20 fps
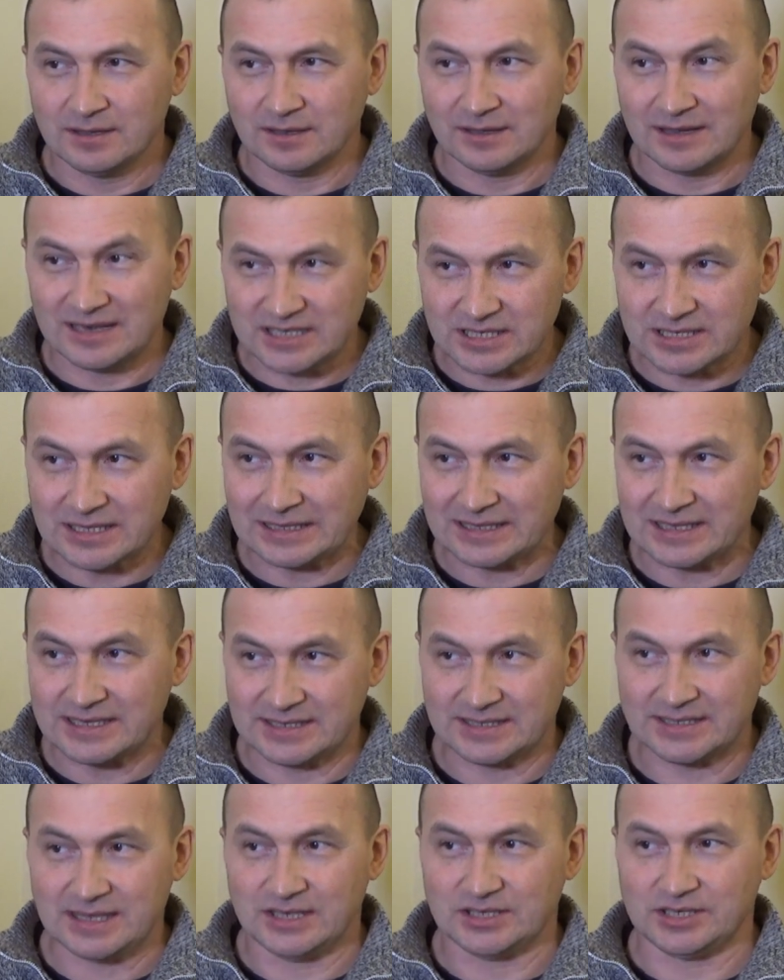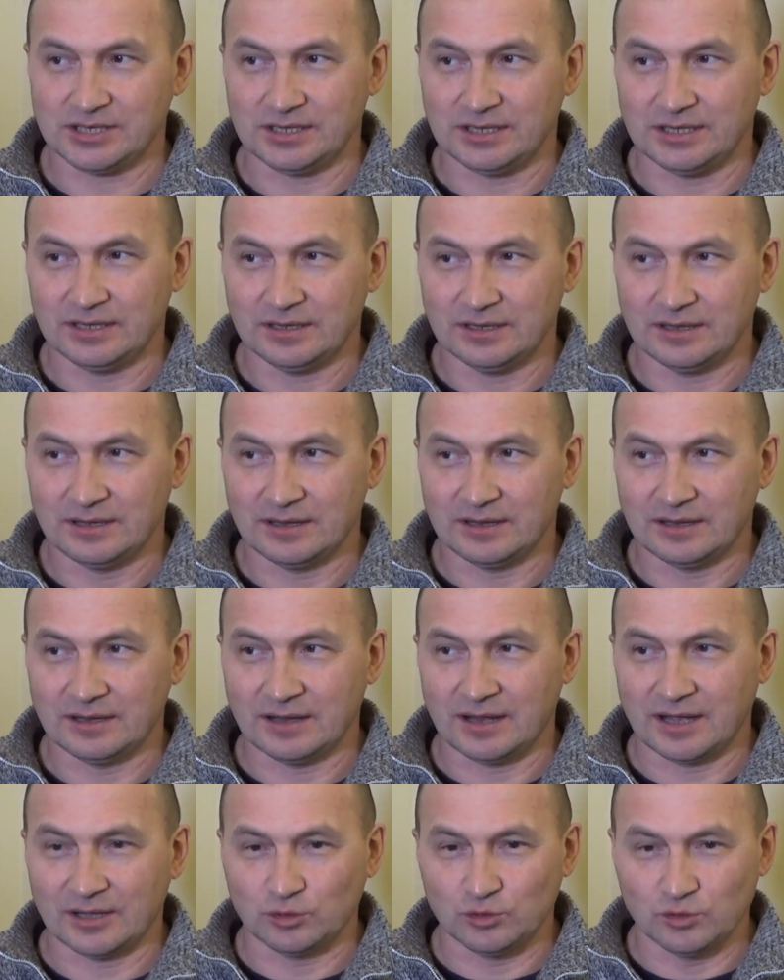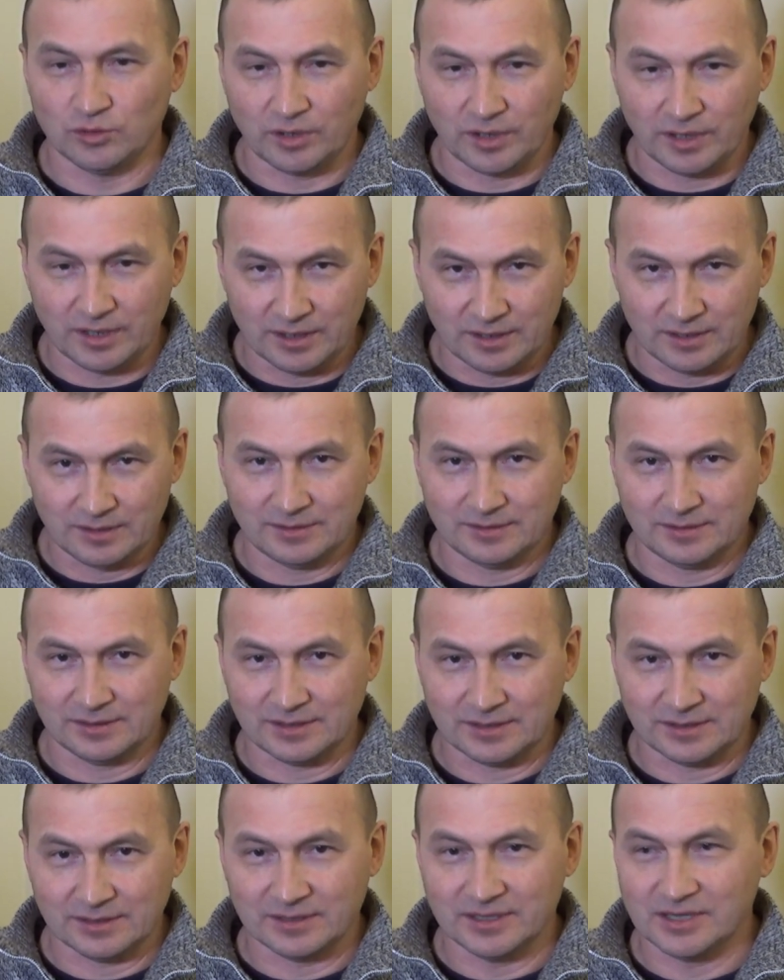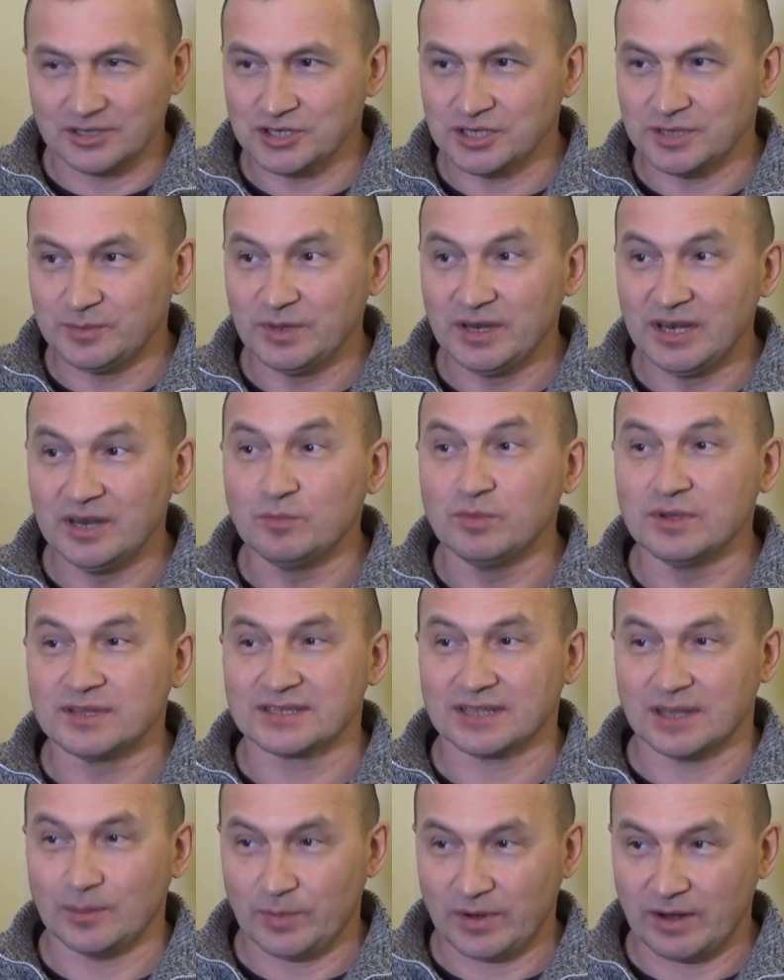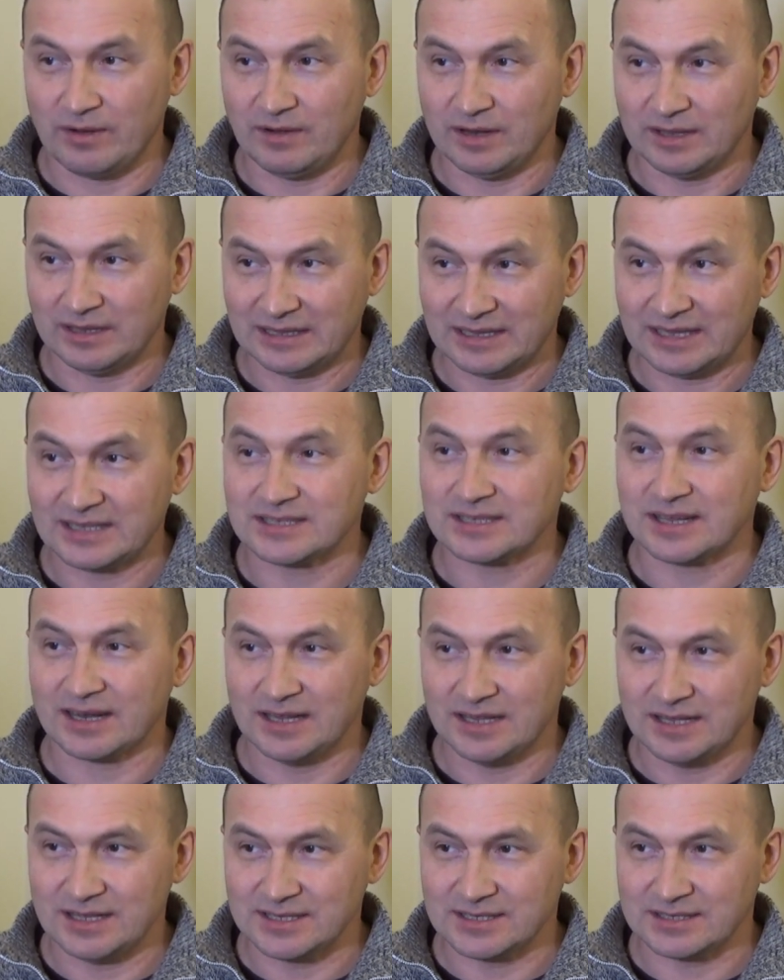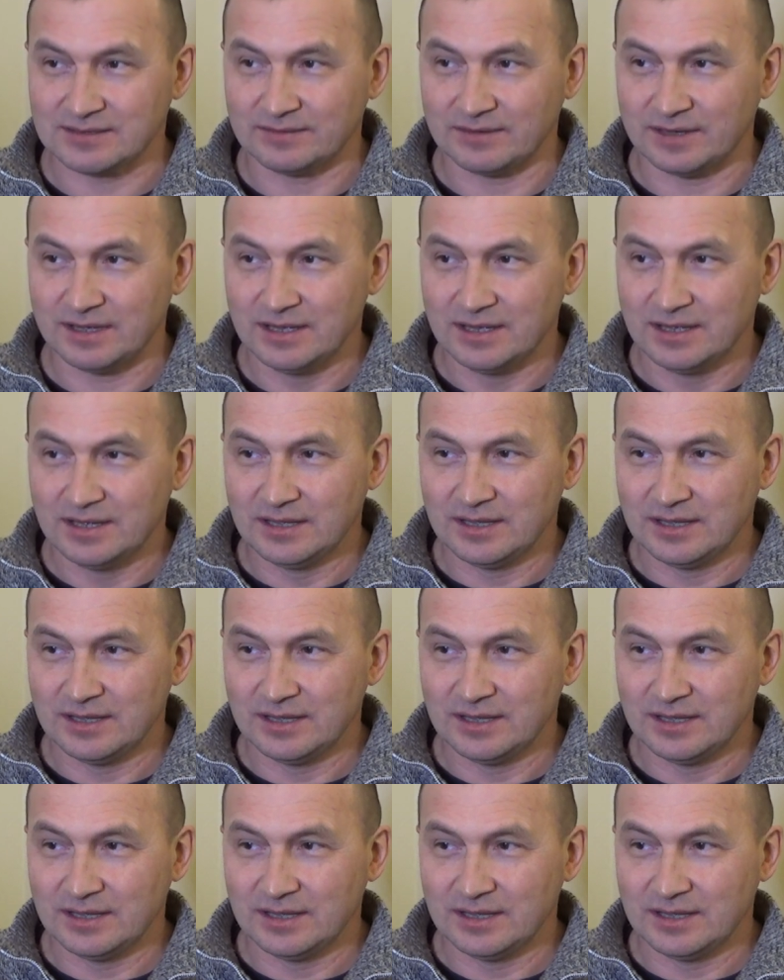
гражданки Сажиной которые а, должны были быть направлены на строительство